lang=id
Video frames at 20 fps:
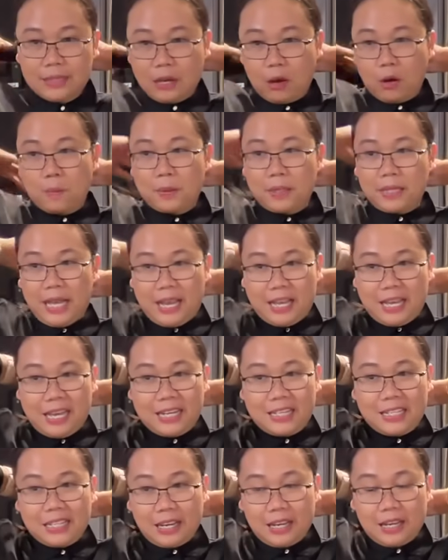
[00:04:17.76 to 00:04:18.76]
Jawab
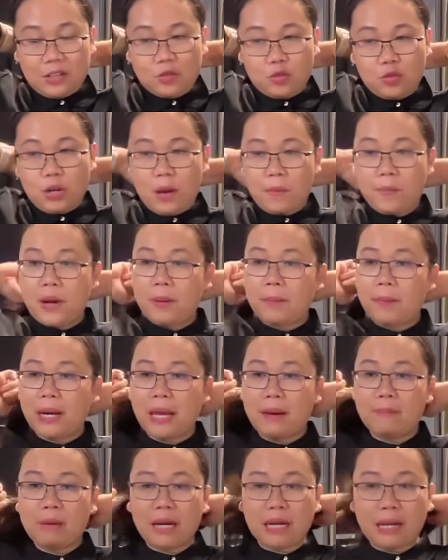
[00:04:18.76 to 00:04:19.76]
pertanyaan saya, sudah berapa
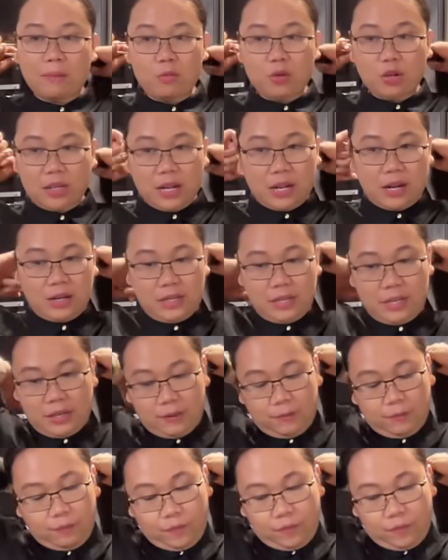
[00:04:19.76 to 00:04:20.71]
lama kamu kenal dia?